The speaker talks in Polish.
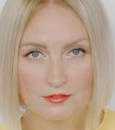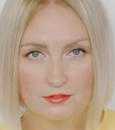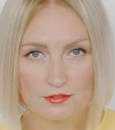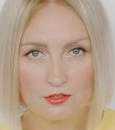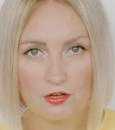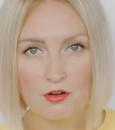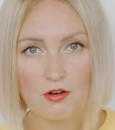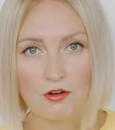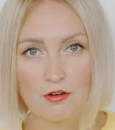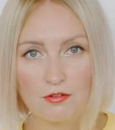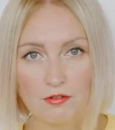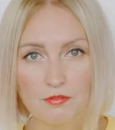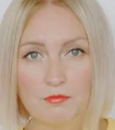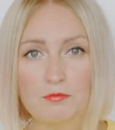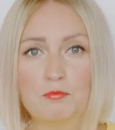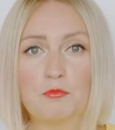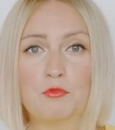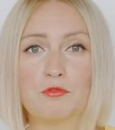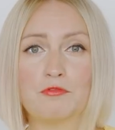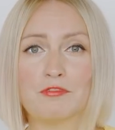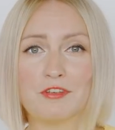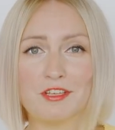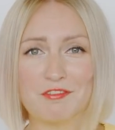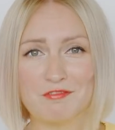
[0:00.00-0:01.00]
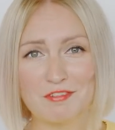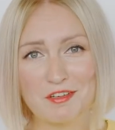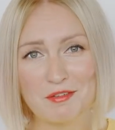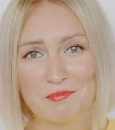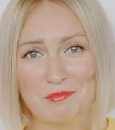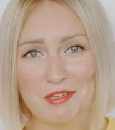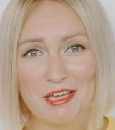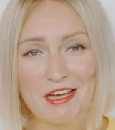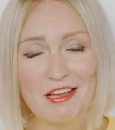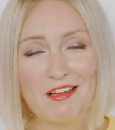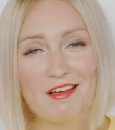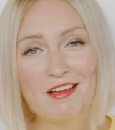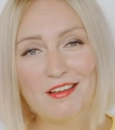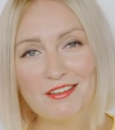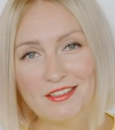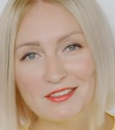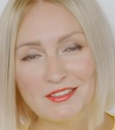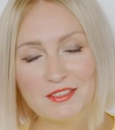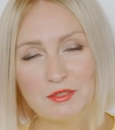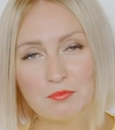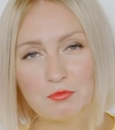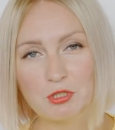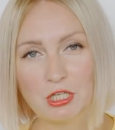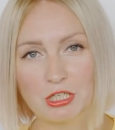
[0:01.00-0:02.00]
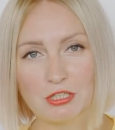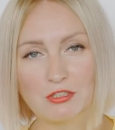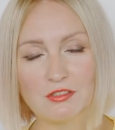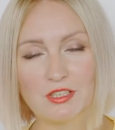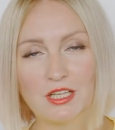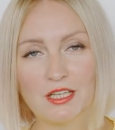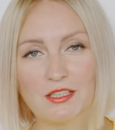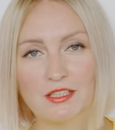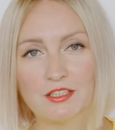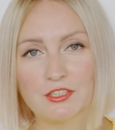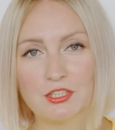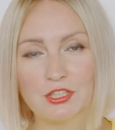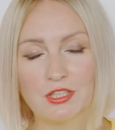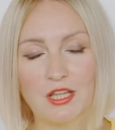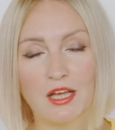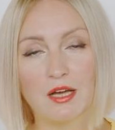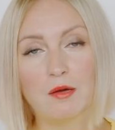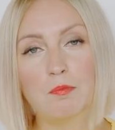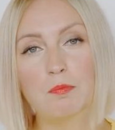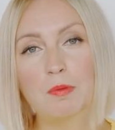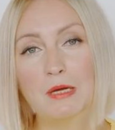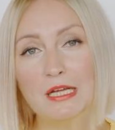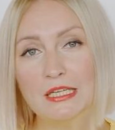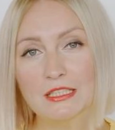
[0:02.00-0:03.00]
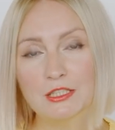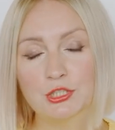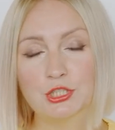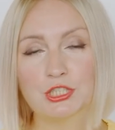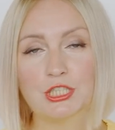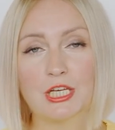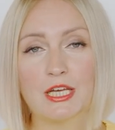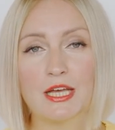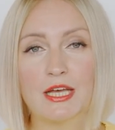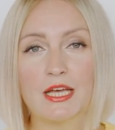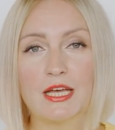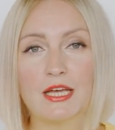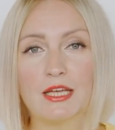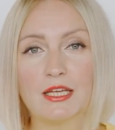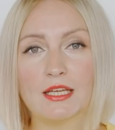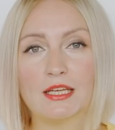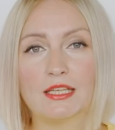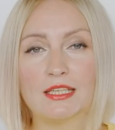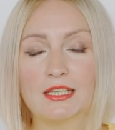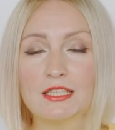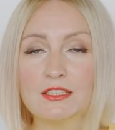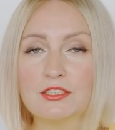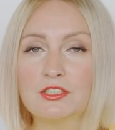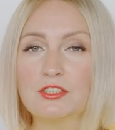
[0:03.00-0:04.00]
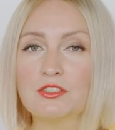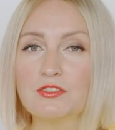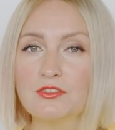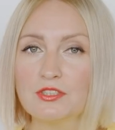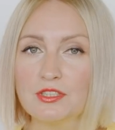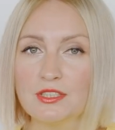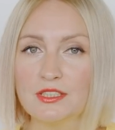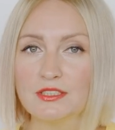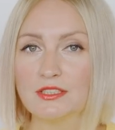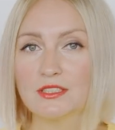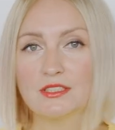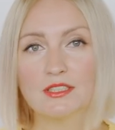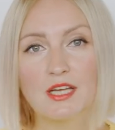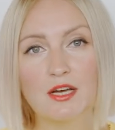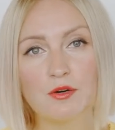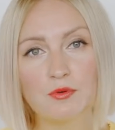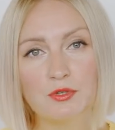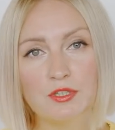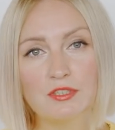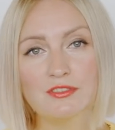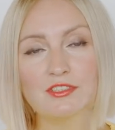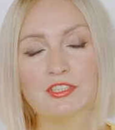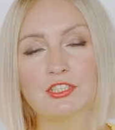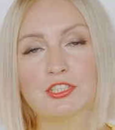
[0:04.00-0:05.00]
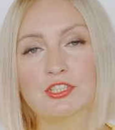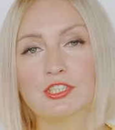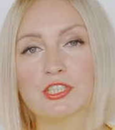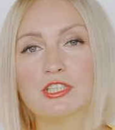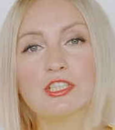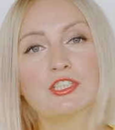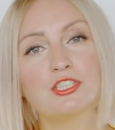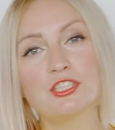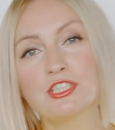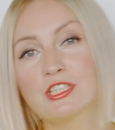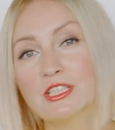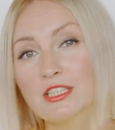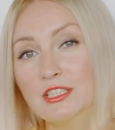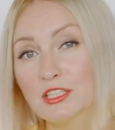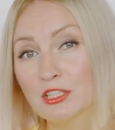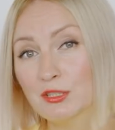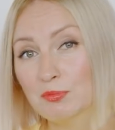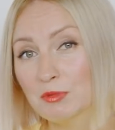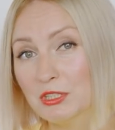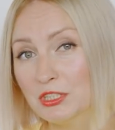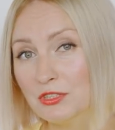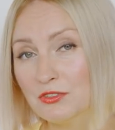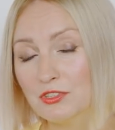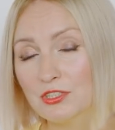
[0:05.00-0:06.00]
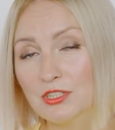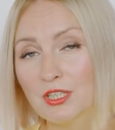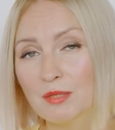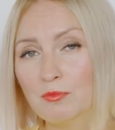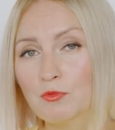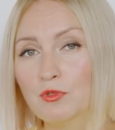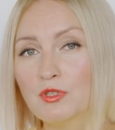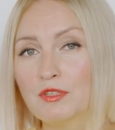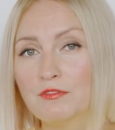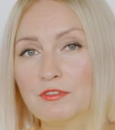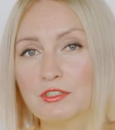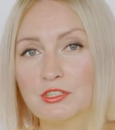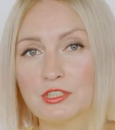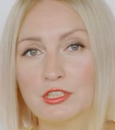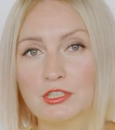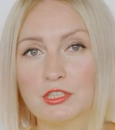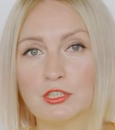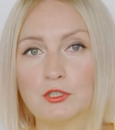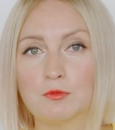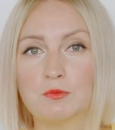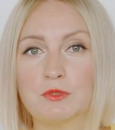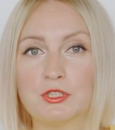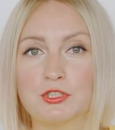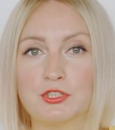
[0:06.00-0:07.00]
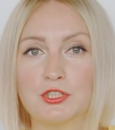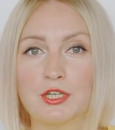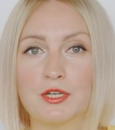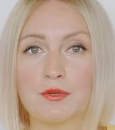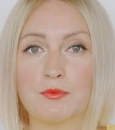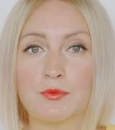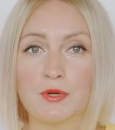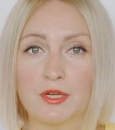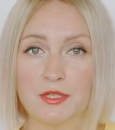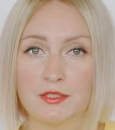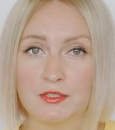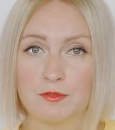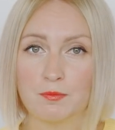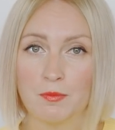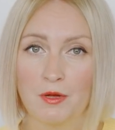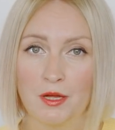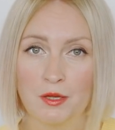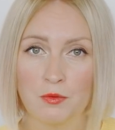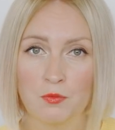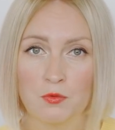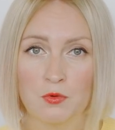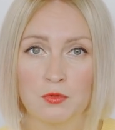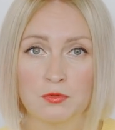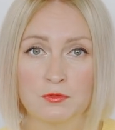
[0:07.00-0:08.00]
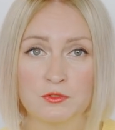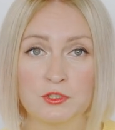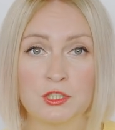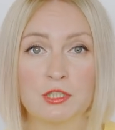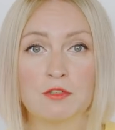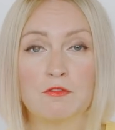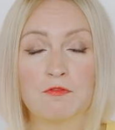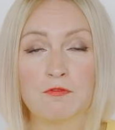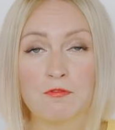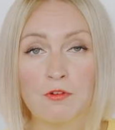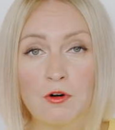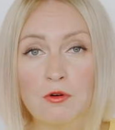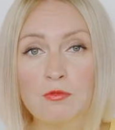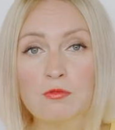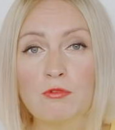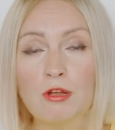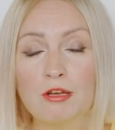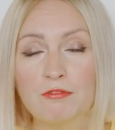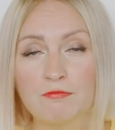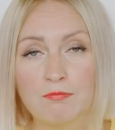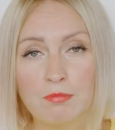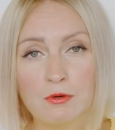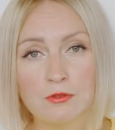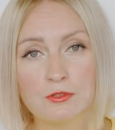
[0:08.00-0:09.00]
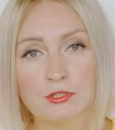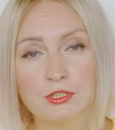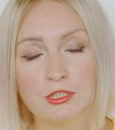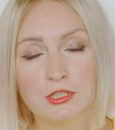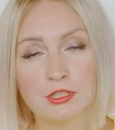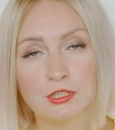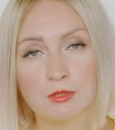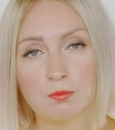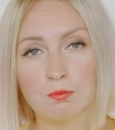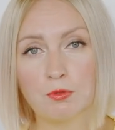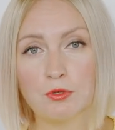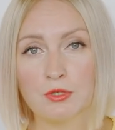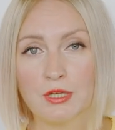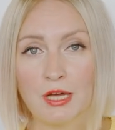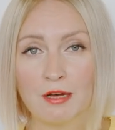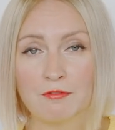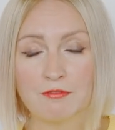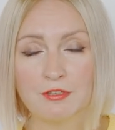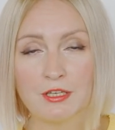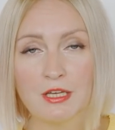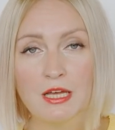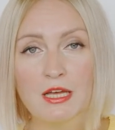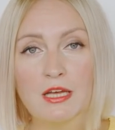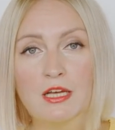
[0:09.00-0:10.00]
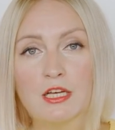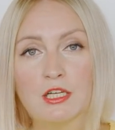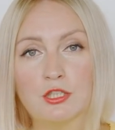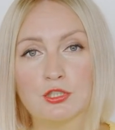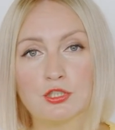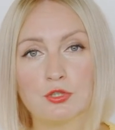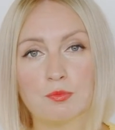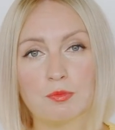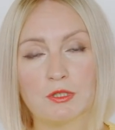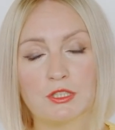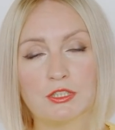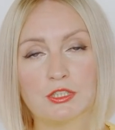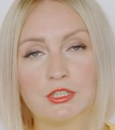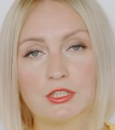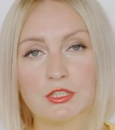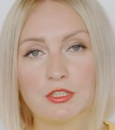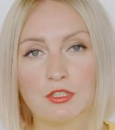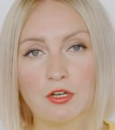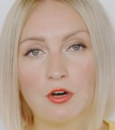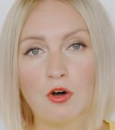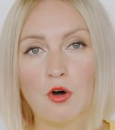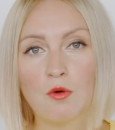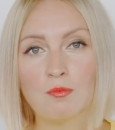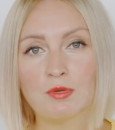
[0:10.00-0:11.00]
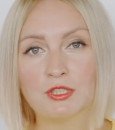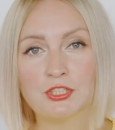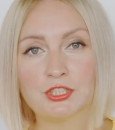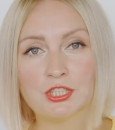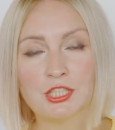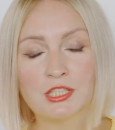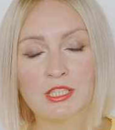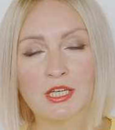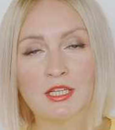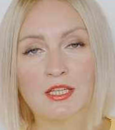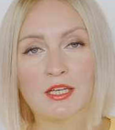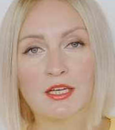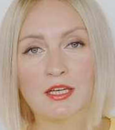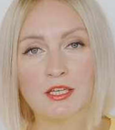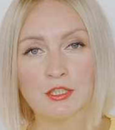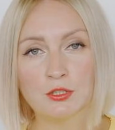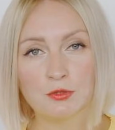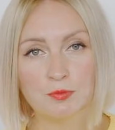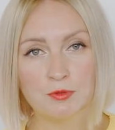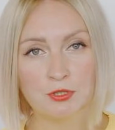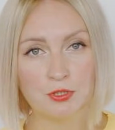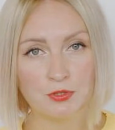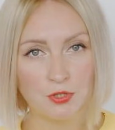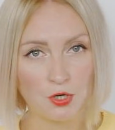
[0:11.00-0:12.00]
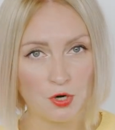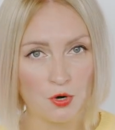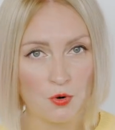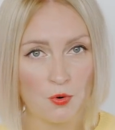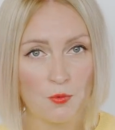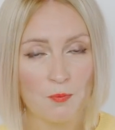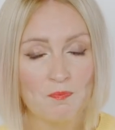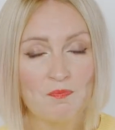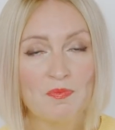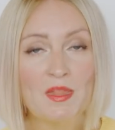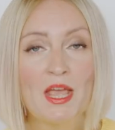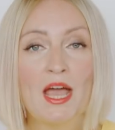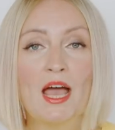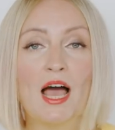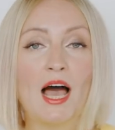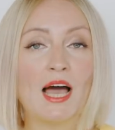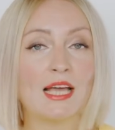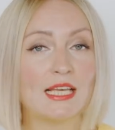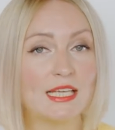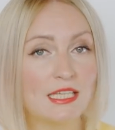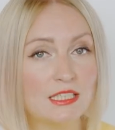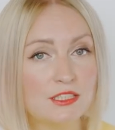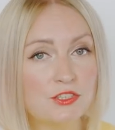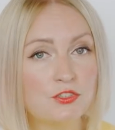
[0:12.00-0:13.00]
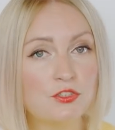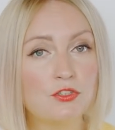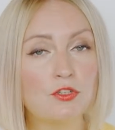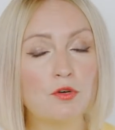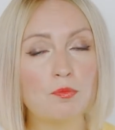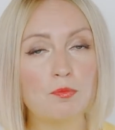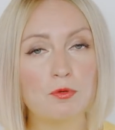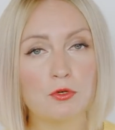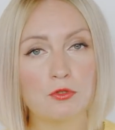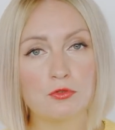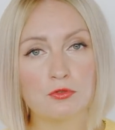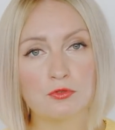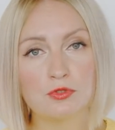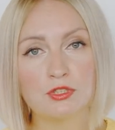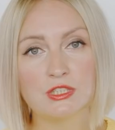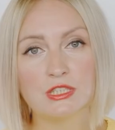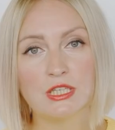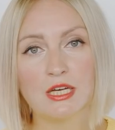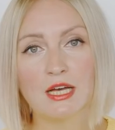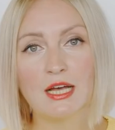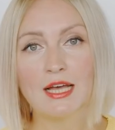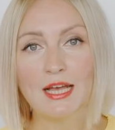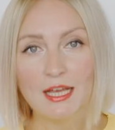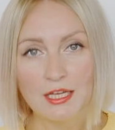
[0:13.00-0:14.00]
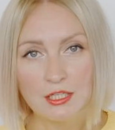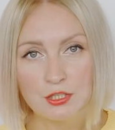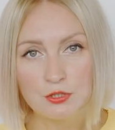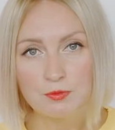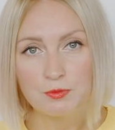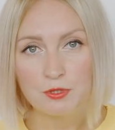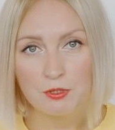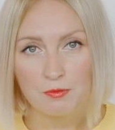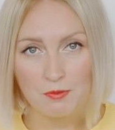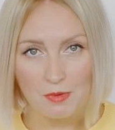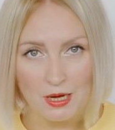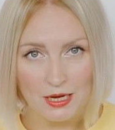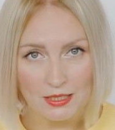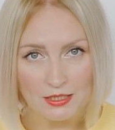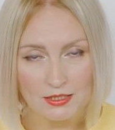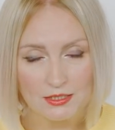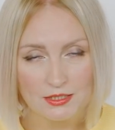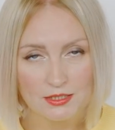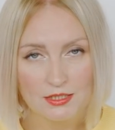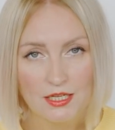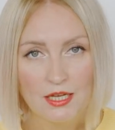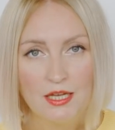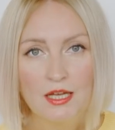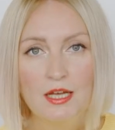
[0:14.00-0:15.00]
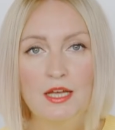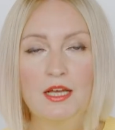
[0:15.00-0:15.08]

To mówię Wam ja, jestem przekonana, że tak będzie. Jest to o tyle zaskakujące, że jeszcze jakiś miesiąc temu nie wiedzieliśmy, że Raised by Wolves w ogóle w Polsce się pojawi, że będzie do obejrzenia na HBO Go, a jest to produkcja HBO Max.